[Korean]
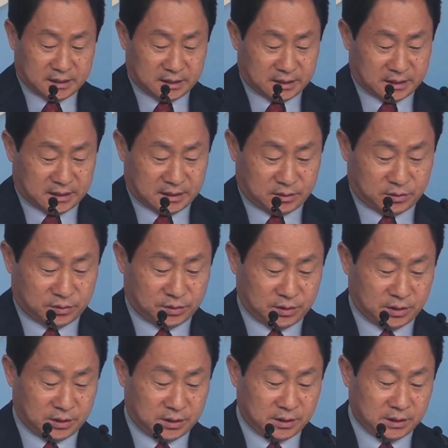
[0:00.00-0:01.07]
어, 아,
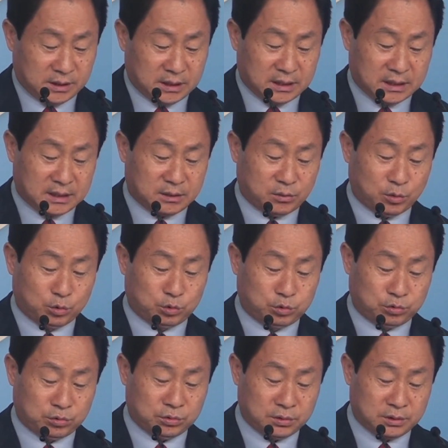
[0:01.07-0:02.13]
오늘
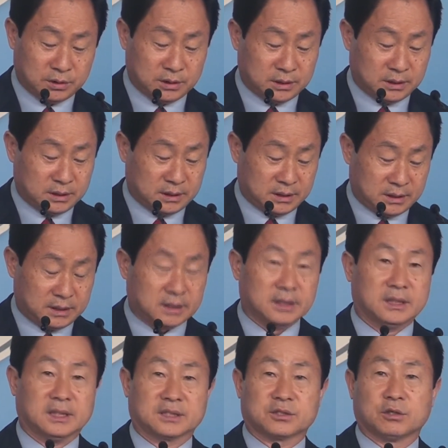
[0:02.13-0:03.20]
오후
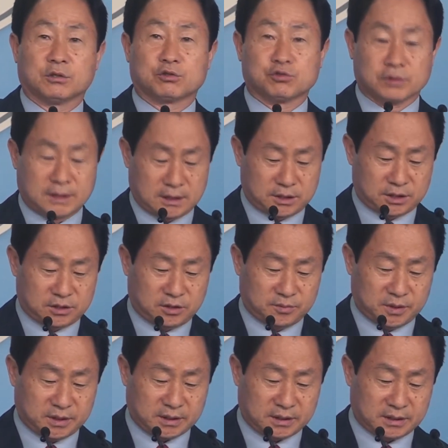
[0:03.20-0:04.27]
어,
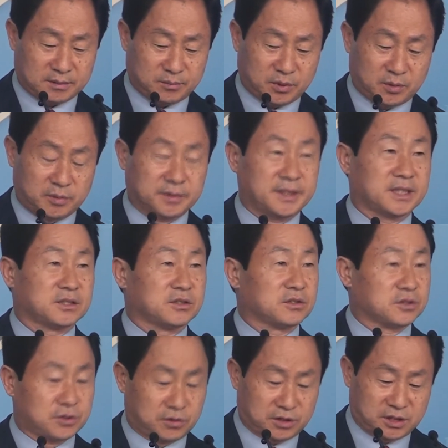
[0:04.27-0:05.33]
서울중앙지검은
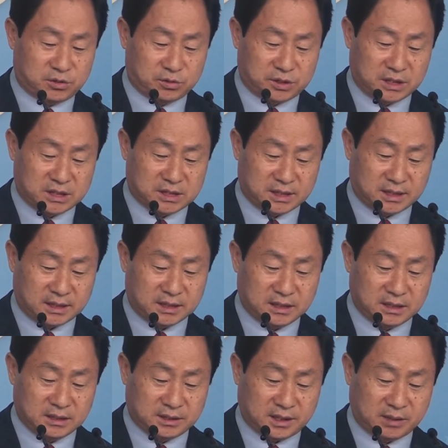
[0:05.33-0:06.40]
법원행정처
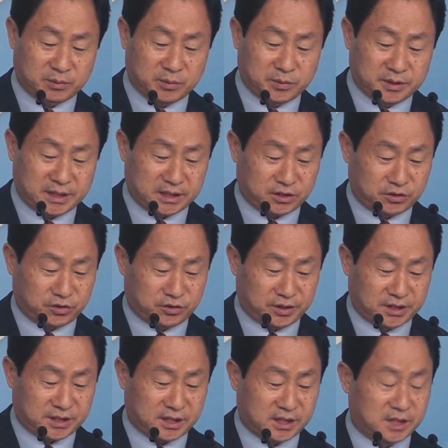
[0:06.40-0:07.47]
기조실장, 대법원
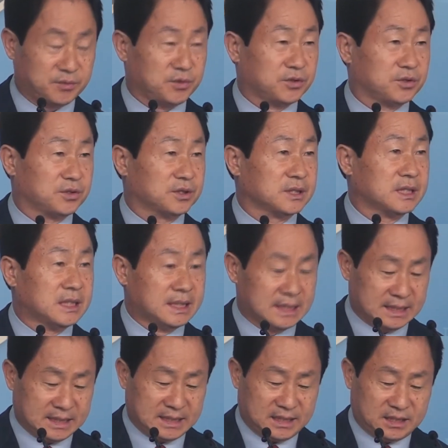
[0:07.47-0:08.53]
양형위원회 상임위원 등
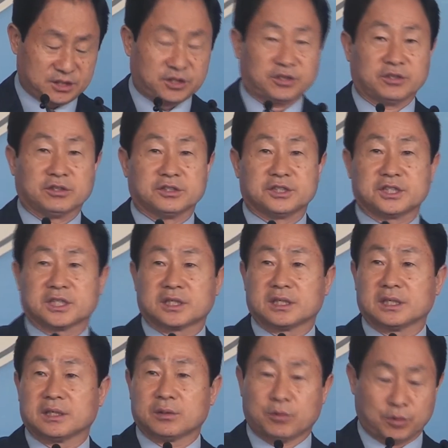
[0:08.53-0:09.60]
전현직
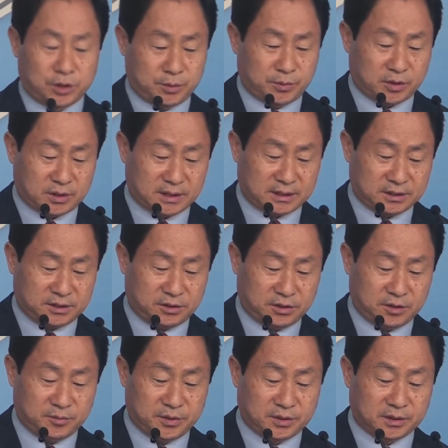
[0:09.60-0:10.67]
고위법관
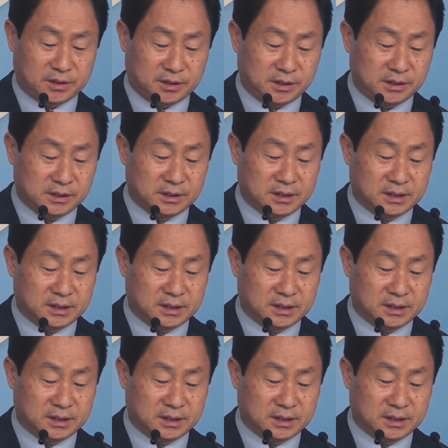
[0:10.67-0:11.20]
10명을